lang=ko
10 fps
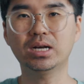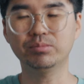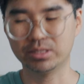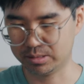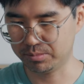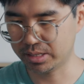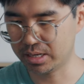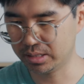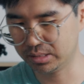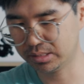감이
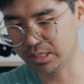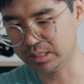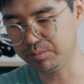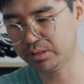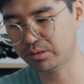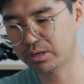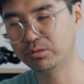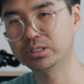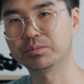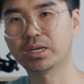있습니다 이게
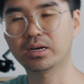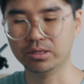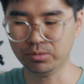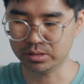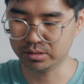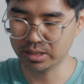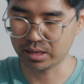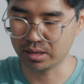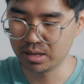2m라고 지금 제가 알고 있는데